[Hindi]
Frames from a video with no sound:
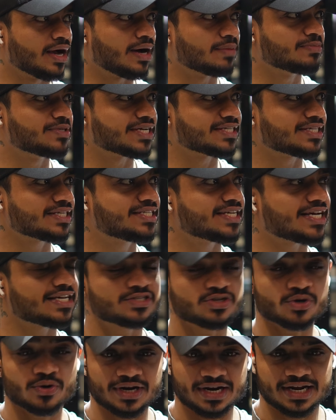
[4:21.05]
अब जैसे
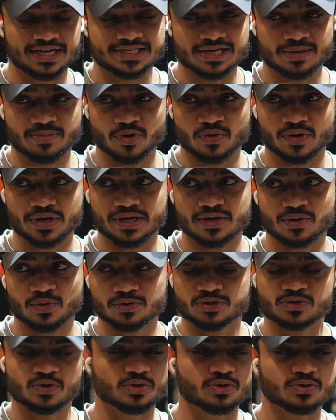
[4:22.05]
चेस्ट और ट्राइसेप हो गई
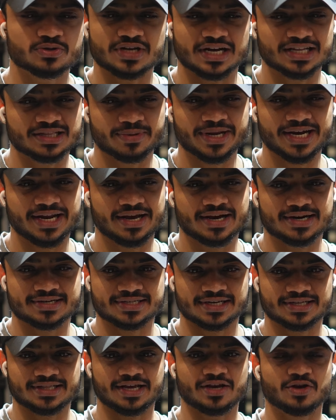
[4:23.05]
उसको तो साथ में नहीं कर
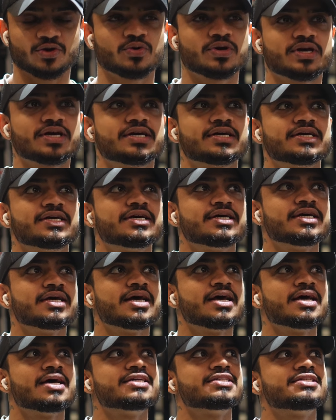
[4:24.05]
सकते क्योंकि
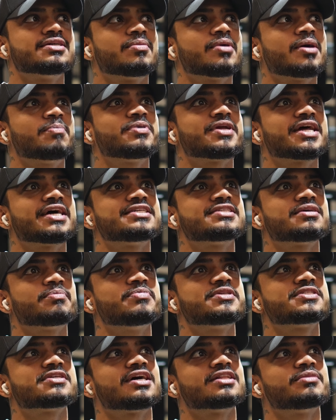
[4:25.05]
जब आप ट्राइसेप
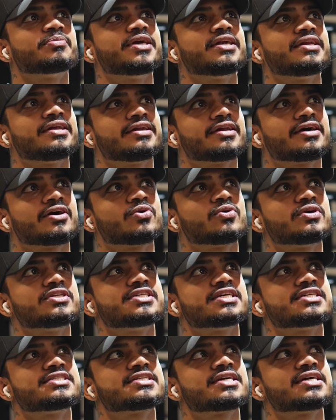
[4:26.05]
भी साथ में ट्रेन करोगे
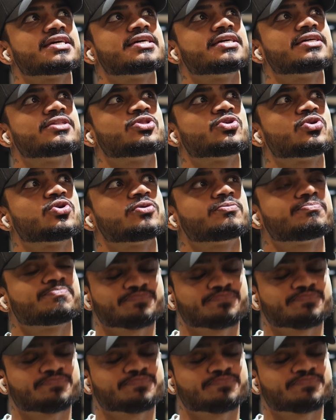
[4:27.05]
चेस्ट के तो